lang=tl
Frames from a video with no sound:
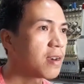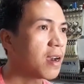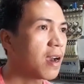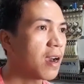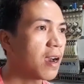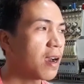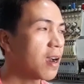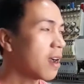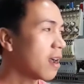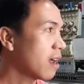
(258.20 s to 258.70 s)

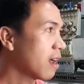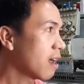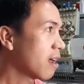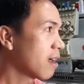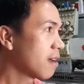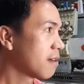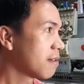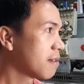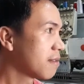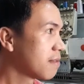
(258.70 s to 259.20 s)
uh,
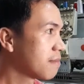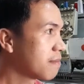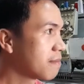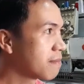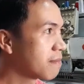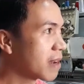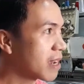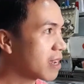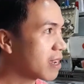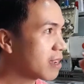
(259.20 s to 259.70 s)

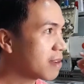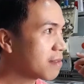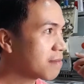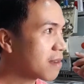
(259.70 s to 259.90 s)
may